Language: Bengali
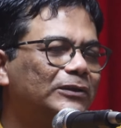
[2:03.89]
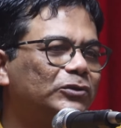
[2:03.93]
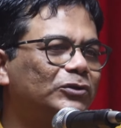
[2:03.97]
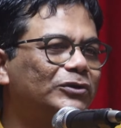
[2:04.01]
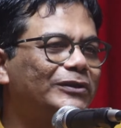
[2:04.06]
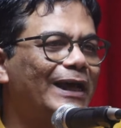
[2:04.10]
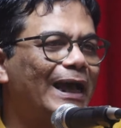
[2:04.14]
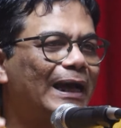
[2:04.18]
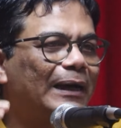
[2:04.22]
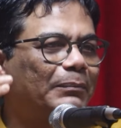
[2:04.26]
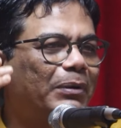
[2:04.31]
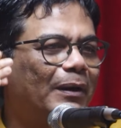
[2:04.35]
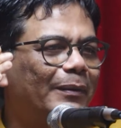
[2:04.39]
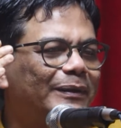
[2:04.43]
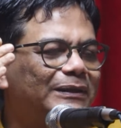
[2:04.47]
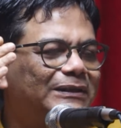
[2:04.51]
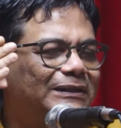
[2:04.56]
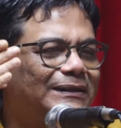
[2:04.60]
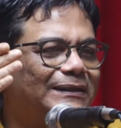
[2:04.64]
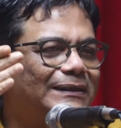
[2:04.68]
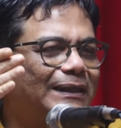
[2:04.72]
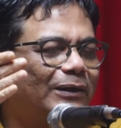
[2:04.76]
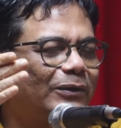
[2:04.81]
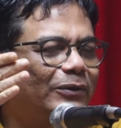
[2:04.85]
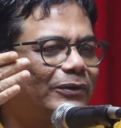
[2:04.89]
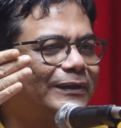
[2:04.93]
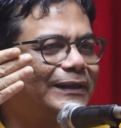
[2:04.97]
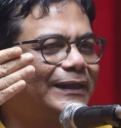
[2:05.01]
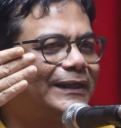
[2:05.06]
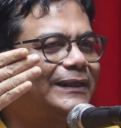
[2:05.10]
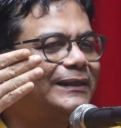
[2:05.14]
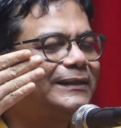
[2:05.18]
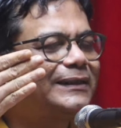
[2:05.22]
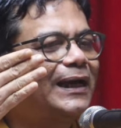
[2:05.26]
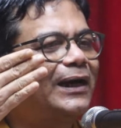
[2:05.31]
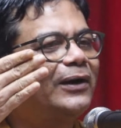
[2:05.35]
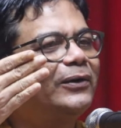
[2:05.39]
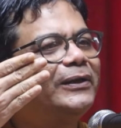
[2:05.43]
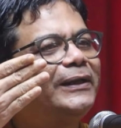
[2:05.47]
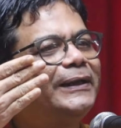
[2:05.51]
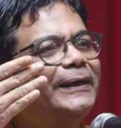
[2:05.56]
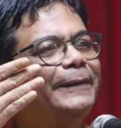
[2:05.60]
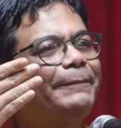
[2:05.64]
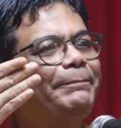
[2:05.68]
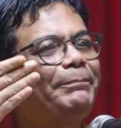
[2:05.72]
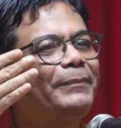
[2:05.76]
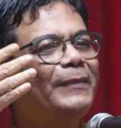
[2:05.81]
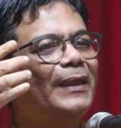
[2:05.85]
যদি একভাবে চিন্তা করে দেখি
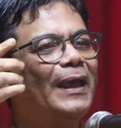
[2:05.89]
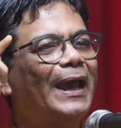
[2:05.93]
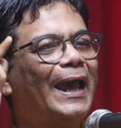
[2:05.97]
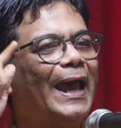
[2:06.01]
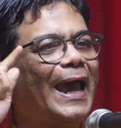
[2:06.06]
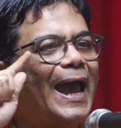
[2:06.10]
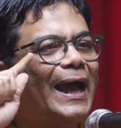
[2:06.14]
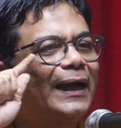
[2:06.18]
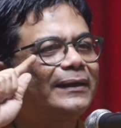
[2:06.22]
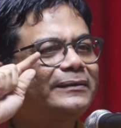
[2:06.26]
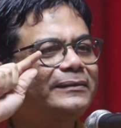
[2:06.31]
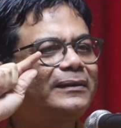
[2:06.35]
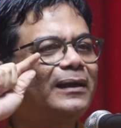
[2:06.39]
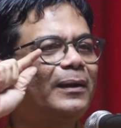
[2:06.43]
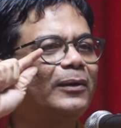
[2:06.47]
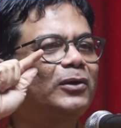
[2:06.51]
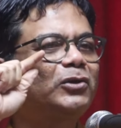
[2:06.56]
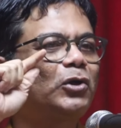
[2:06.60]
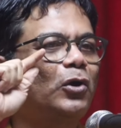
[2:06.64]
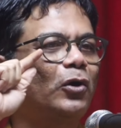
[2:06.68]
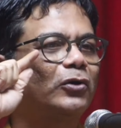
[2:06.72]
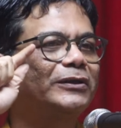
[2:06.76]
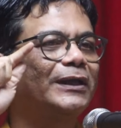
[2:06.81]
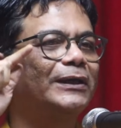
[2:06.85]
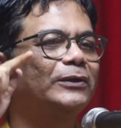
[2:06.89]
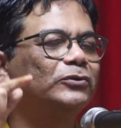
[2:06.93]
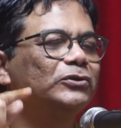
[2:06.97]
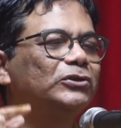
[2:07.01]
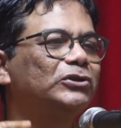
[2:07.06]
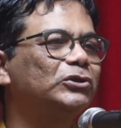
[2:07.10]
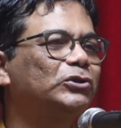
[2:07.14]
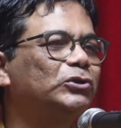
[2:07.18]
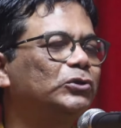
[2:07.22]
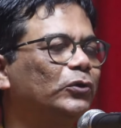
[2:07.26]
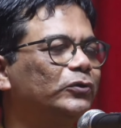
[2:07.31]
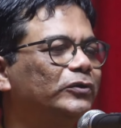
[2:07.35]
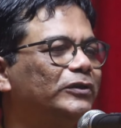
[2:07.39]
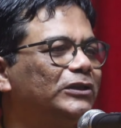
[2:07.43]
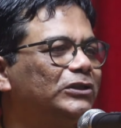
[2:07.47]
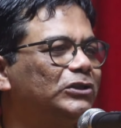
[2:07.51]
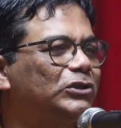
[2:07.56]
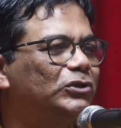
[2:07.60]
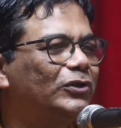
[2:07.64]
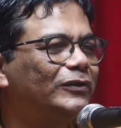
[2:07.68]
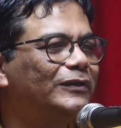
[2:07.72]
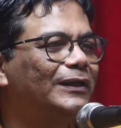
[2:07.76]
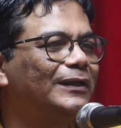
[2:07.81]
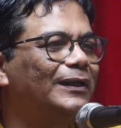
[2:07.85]
তাহলে একটা কথায় উনিশশো
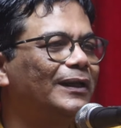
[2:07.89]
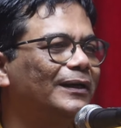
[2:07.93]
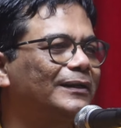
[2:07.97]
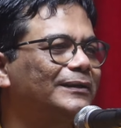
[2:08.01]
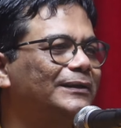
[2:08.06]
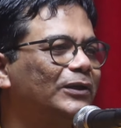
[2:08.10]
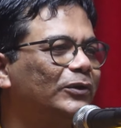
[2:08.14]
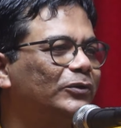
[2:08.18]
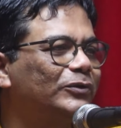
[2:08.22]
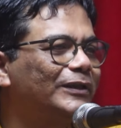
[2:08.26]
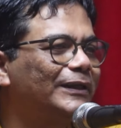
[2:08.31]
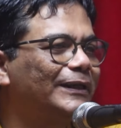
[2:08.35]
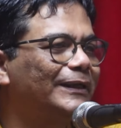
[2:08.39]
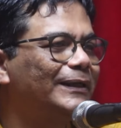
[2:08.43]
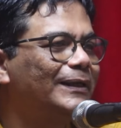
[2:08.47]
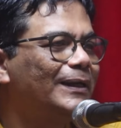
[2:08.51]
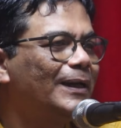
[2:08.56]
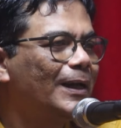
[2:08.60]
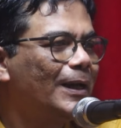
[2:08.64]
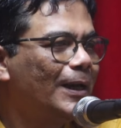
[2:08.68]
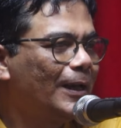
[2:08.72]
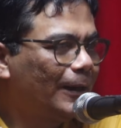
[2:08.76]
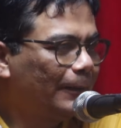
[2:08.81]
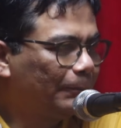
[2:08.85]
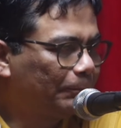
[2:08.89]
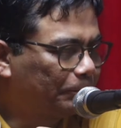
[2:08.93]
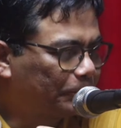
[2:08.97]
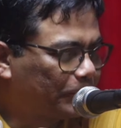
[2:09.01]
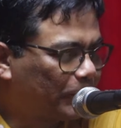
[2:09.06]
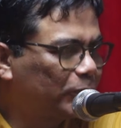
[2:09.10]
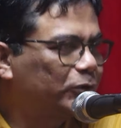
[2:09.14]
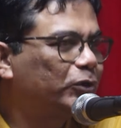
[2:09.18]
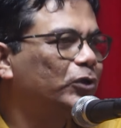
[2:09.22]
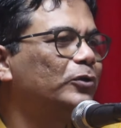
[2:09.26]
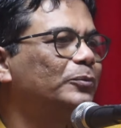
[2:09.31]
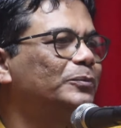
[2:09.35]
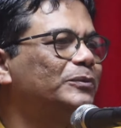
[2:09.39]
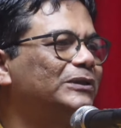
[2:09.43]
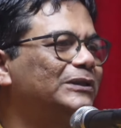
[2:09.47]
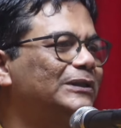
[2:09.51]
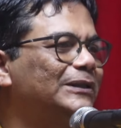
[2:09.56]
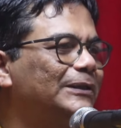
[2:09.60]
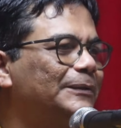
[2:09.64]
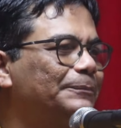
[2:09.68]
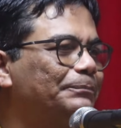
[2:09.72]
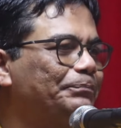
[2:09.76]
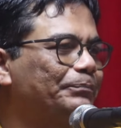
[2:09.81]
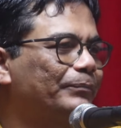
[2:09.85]
সালে লখনৌতে প্রথম যে